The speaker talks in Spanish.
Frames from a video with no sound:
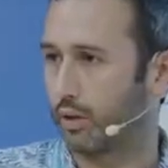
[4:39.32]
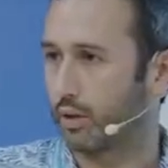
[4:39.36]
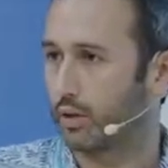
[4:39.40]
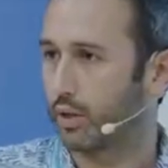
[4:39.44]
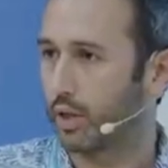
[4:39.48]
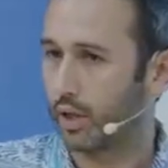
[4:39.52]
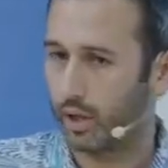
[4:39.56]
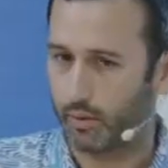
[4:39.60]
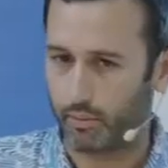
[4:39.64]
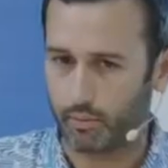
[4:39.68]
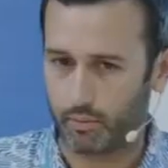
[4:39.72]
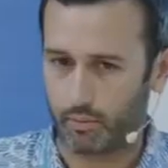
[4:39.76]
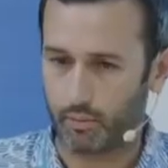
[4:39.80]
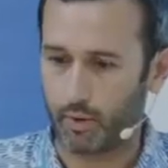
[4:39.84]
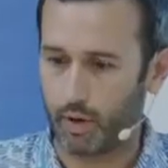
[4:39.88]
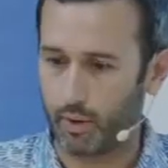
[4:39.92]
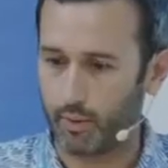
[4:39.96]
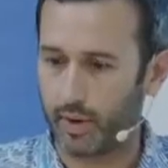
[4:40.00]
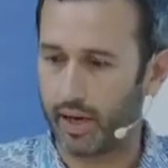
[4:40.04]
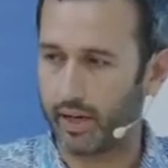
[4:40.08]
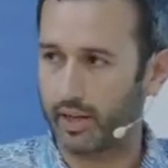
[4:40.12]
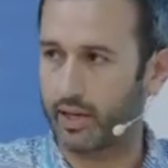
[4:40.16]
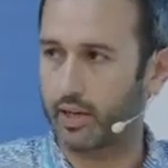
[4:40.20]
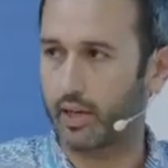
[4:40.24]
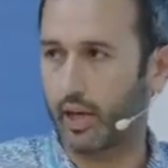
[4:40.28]
Sí, voy a
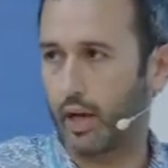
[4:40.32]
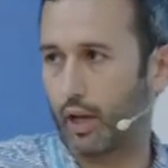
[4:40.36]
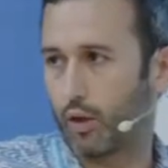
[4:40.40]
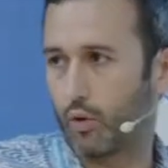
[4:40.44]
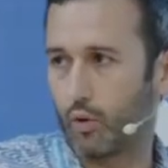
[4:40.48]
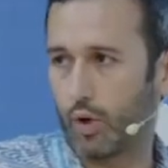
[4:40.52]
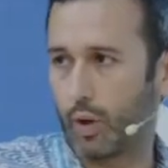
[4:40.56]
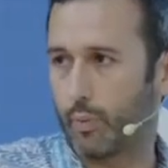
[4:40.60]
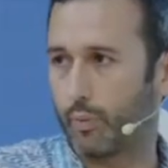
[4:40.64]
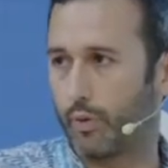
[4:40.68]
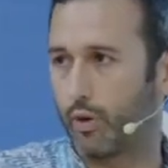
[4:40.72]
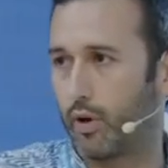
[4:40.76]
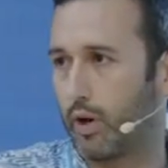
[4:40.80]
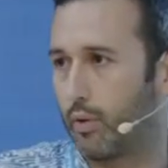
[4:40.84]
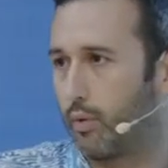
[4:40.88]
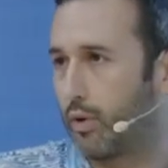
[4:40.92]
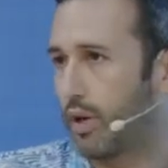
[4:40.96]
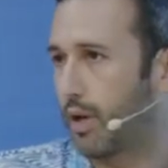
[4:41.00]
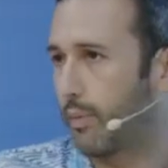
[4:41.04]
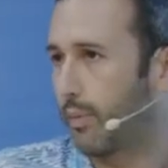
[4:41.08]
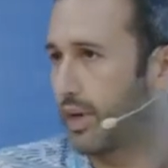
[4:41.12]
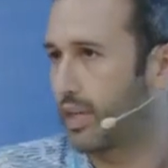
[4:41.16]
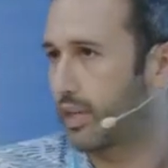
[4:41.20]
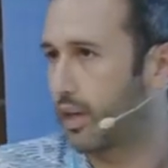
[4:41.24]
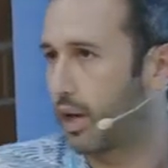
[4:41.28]
hablar de escritura, pero no le voy a
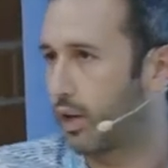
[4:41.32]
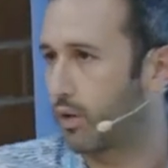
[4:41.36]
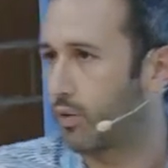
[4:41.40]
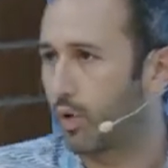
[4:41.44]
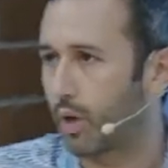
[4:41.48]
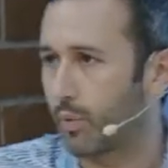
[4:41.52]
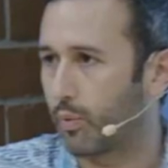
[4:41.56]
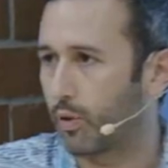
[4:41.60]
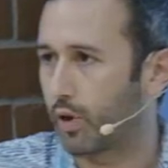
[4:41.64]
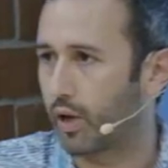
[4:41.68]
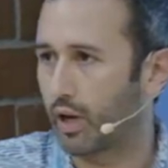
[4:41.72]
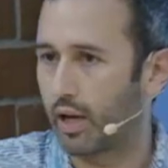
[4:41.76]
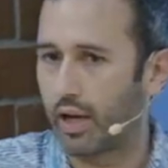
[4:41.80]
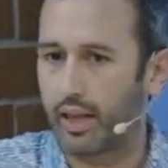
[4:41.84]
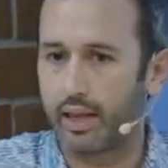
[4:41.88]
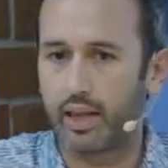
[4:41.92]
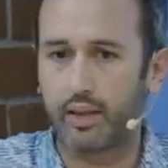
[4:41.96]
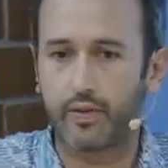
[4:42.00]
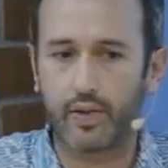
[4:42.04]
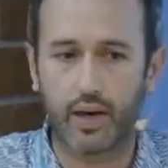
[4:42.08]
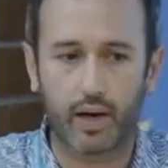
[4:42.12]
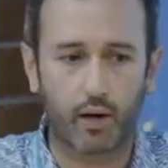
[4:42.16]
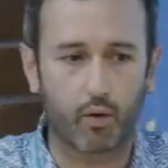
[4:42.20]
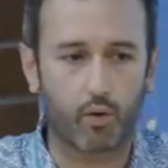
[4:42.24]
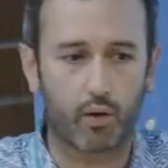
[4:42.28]
llamar escritura porque nadie
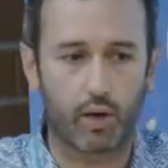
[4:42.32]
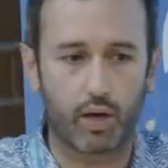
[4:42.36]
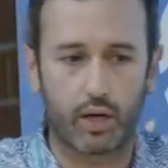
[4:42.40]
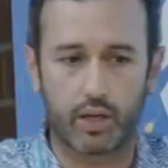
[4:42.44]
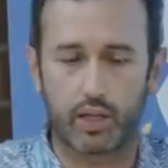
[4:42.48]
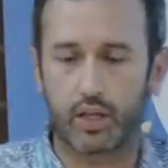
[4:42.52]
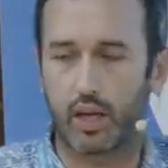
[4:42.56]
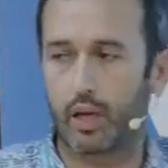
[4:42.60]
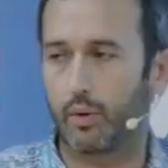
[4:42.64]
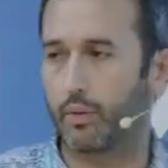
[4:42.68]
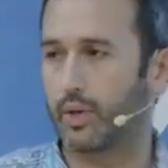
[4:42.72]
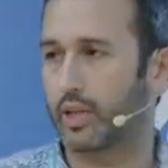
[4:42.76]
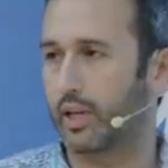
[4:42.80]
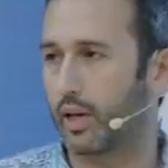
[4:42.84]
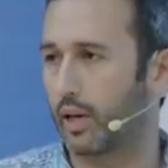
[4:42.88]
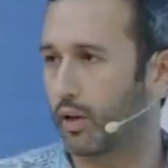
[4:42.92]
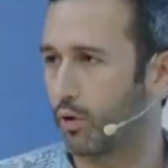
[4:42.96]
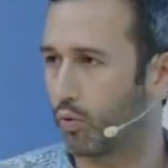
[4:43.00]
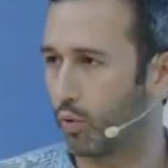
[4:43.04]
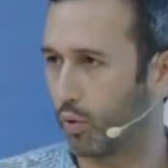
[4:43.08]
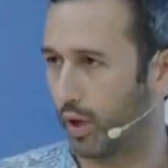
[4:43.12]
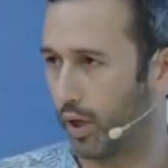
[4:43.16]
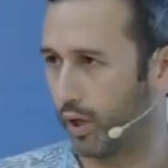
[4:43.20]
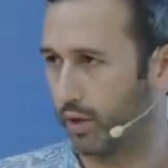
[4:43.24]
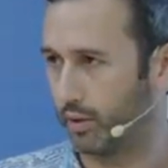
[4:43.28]
entra en Google y escribe
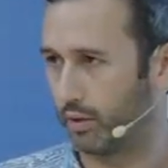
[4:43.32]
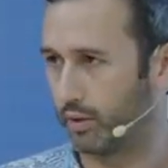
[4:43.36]
escritura.